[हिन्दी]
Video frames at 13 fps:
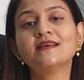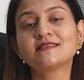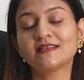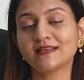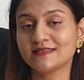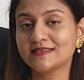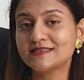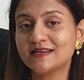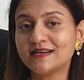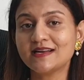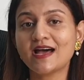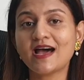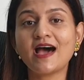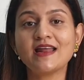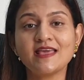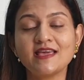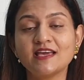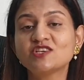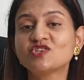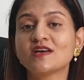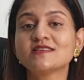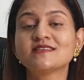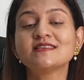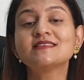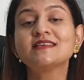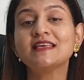सक्सेस रेट आने के
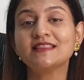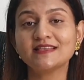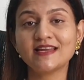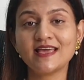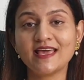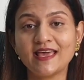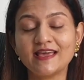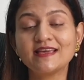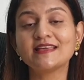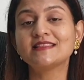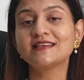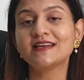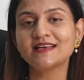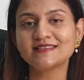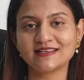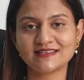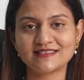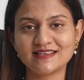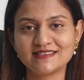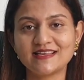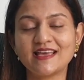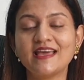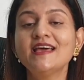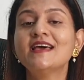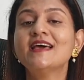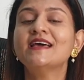चांसेस कितने हैं कितना सक्सेस है
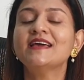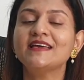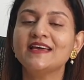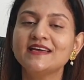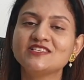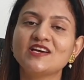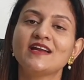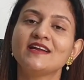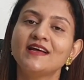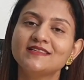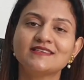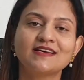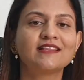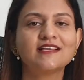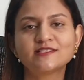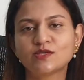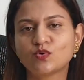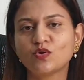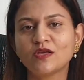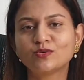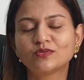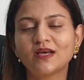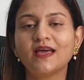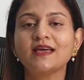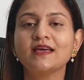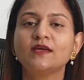ये जानना ज़्यादा ज़रूरी होता
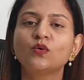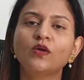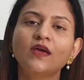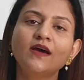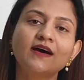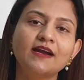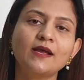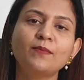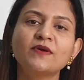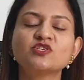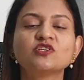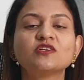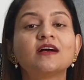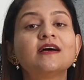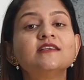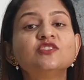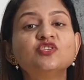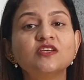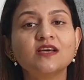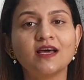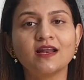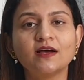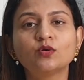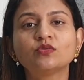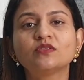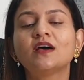है क्योंकि हर एक पेशेंट का हिस्ट्री अलग
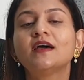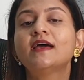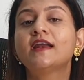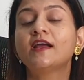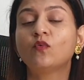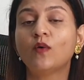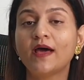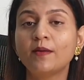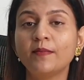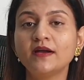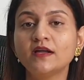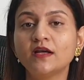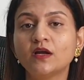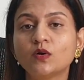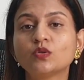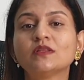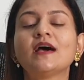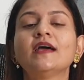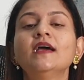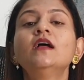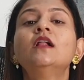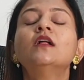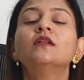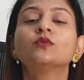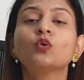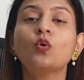होता है रिक्वायरमेंट अलग होता है
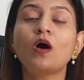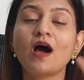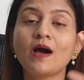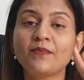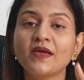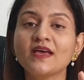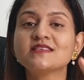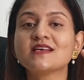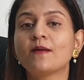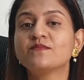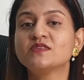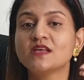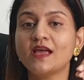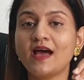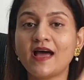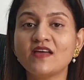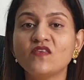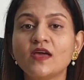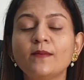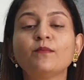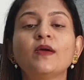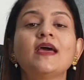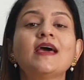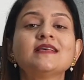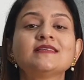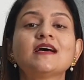तो आपके हिसाब से आई में
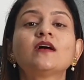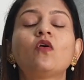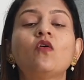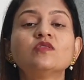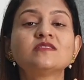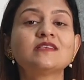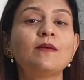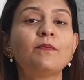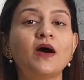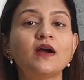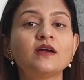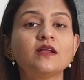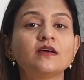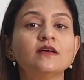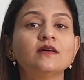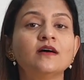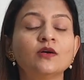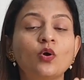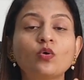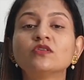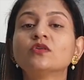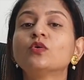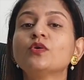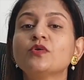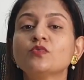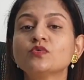ऐसा कौन सा पार्ट डॉक्टर
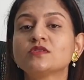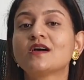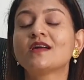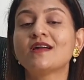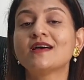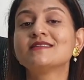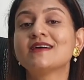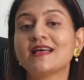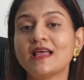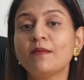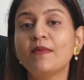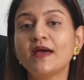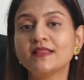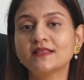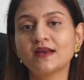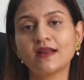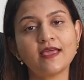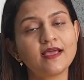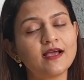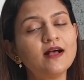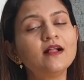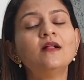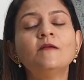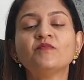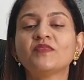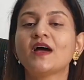को यूज़ करना ज़्यादा बेहतर रहेगा
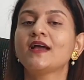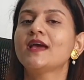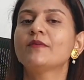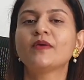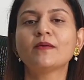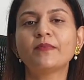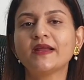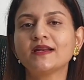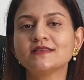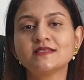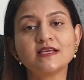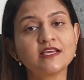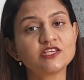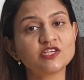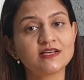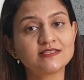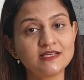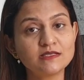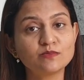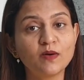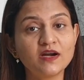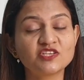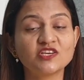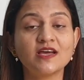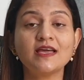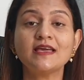ताकि आपके प्रेगनेंसी के चांसेस बढ़
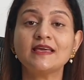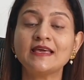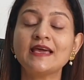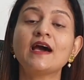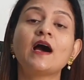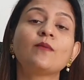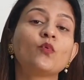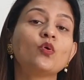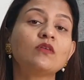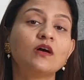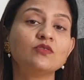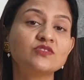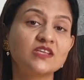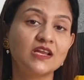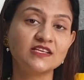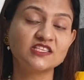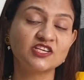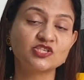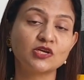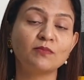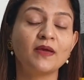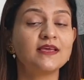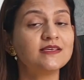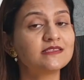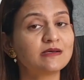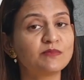जाए ये आपको काउंसलिंग सेक्शन में
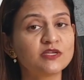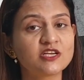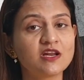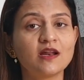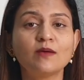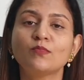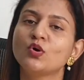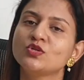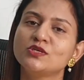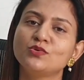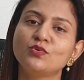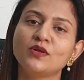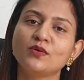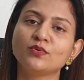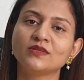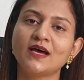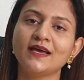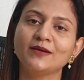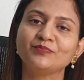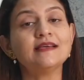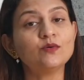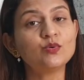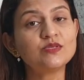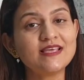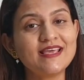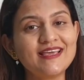ही समझ लेना बहुत ज़रूरी होता है
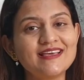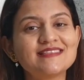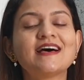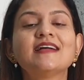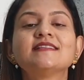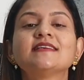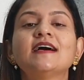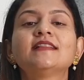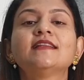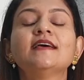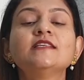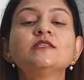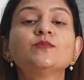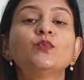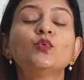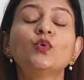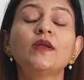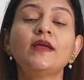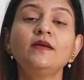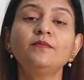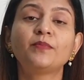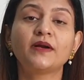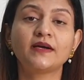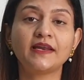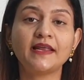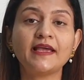उसी के साथ साथ इस पूरी
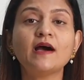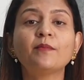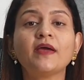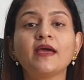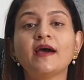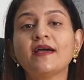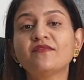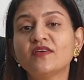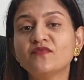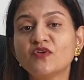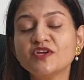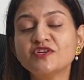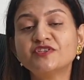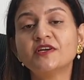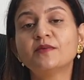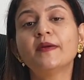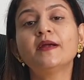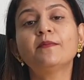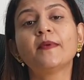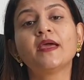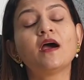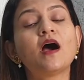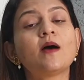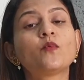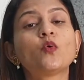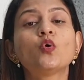प्रक्रिया में आई की ट्रीटमेंट में
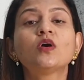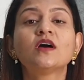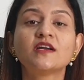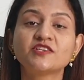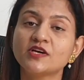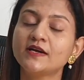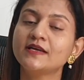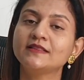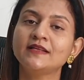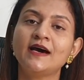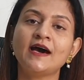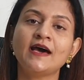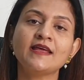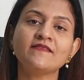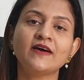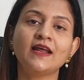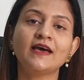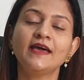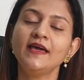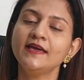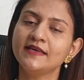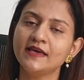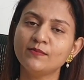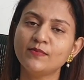आपको खर्चा कितना आने वाला है ये